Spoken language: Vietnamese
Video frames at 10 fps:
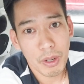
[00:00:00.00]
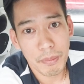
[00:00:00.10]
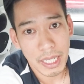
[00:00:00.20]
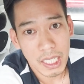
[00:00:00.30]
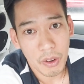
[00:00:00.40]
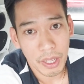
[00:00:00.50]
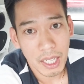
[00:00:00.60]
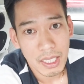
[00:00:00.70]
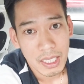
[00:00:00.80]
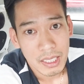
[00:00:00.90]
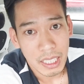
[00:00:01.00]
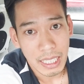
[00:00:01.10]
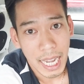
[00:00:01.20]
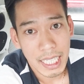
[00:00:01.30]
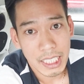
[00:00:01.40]
qua mỹ rồi á
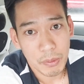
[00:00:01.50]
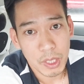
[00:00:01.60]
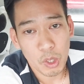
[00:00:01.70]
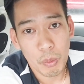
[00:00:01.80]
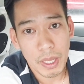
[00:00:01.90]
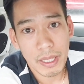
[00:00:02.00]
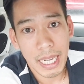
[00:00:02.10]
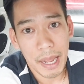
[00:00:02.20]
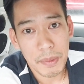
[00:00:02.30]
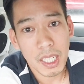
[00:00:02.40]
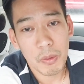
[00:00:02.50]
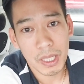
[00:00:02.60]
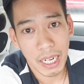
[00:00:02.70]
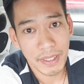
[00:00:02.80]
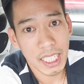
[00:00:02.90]
thì hai vợ chồng sẽ cùng nhau đi làm nó không
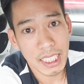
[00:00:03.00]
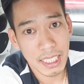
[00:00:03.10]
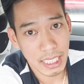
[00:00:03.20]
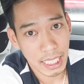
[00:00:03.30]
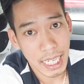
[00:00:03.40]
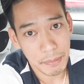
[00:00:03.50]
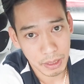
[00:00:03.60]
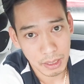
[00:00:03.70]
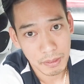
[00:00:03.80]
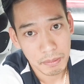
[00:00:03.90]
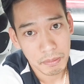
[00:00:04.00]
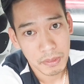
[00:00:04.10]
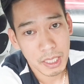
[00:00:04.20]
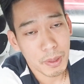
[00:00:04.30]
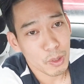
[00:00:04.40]
cần phải gửi tiền việt nam nữa
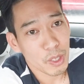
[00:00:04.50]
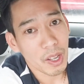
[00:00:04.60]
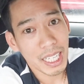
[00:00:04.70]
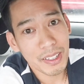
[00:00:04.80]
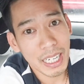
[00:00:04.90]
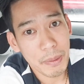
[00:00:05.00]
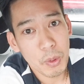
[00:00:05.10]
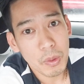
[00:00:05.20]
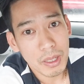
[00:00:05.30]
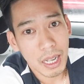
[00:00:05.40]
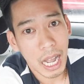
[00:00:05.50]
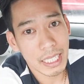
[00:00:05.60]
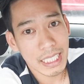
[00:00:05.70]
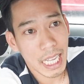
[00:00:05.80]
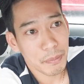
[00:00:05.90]
nhưng mà con nhỏ này nó lại muốn ở
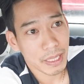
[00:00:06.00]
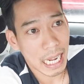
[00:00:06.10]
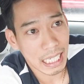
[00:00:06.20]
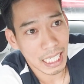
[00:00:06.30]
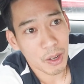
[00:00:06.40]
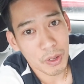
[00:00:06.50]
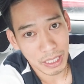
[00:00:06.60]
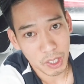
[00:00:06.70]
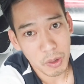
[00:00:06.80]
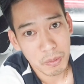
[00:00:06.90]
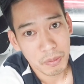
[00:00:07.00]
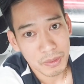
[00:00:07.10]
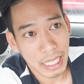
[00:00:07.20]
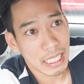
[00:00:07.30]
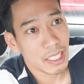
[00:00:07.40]
việt nam càng lâu càng tốt
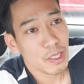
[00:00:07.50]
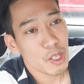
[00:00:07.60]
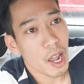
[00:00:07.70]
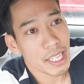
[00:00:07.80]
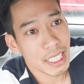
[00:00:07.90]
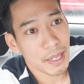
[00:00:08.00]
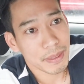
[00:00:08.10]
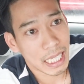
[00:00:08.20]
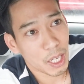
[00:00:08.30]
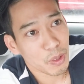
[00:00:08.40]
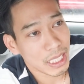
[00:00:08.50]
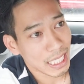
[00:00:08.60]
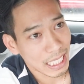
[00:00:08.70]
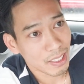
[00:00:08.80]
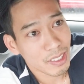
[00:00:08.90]
tại nó ở việt nam càng lâu thì
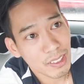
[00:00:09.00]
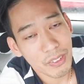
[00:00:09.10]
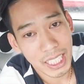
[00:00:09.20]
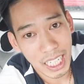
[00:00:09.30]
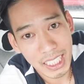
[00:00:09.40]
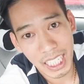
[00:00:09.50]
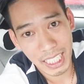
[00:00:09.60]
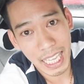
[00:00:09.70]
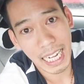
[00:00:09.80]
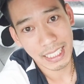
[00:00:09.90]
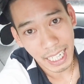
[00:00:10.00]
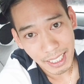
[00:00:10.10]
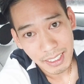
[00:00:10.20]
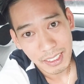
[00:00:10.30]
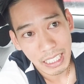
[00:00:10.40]
thằng này nó nó phải gửi tiền về hàng
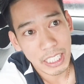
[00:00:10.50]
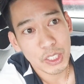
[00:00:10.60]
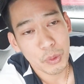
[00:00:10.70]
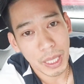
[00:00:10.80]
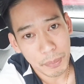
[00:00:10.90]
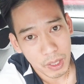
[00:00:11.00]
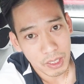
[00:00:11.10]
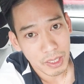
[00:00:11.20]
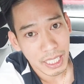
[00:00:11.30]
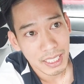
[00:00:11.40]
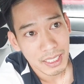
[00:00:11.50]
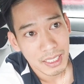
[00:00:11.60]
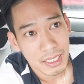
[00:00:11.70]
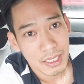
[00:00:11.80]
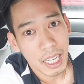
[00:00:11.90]
tháng để chu cấp cho con nhỏ này
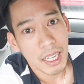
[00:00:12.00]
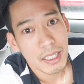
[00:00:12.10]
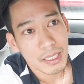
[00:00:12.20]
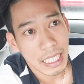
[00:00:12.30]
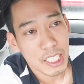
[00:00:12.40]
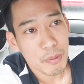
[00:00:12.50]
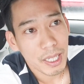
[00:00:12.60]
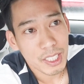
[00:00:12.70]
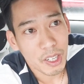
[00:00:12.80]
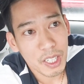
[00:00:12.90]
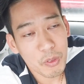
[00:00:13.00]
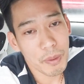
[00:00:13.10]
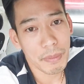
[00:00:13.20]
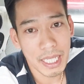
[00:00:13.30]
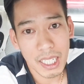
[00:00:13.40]
đó tại nếu mà con nhỏ này nó
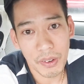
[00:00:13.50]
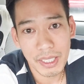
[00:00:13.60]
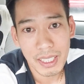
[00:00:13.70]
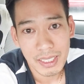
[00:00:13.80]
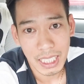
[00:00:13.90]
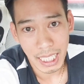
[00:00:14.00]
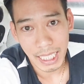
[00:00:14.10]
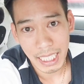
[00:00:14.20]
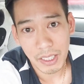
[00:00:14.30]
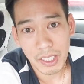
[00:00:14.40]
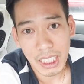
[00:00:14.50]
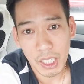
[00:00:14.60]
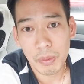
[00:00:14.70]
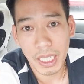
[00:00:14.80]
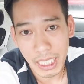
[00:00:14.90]
qua mỹ rồi thì thằng này nó, nó sẽ
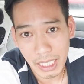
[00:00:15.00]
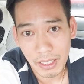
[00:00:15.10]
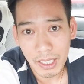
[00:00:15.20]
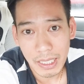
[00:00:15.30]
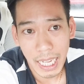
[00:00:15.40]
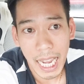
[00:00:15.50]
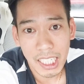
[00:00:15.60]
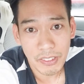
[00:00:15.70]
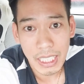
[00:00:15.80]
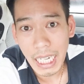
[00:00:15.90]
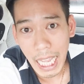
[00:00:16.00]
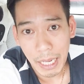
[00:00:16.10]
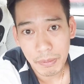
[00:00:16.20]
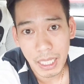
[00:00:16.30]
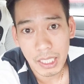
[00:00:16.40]
không gửi tiền nữa giờ hai đứa phải đi
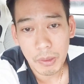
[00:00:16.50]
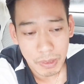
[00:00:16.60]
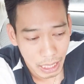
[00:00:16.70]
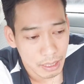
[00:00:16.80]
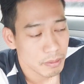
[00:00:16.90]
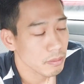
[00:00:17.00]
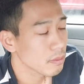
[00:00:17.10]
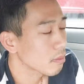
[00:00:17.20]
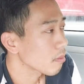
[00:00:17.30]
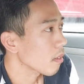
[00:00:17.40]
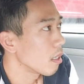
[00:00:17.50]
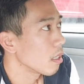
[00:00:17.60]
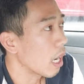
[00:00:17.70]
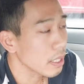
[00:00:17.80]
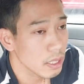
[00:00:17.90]
làm và kiếm tiền
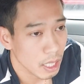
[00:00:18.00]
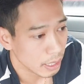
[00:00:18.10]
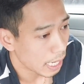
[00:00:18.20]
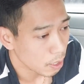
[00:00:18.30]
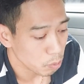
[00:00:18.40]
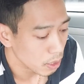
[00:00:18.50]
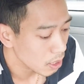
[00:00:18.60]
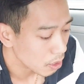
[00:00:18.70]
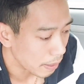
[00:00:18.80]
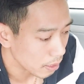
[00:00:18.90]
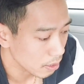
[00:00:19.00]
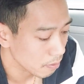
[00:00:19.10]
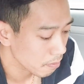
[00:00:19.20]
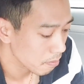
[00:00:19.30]
ở trên đời này ai cũng tính hết các bạn ơi